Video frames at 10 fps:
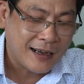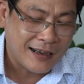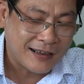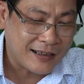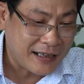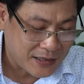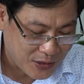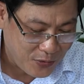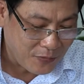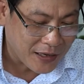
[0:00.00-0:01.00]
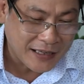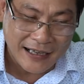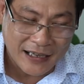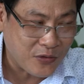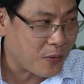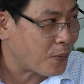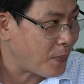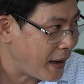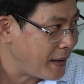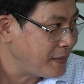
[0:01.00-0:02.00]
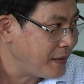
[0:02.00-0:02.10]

à, nó nhìn xuống và nó nhìn nghiêng một bên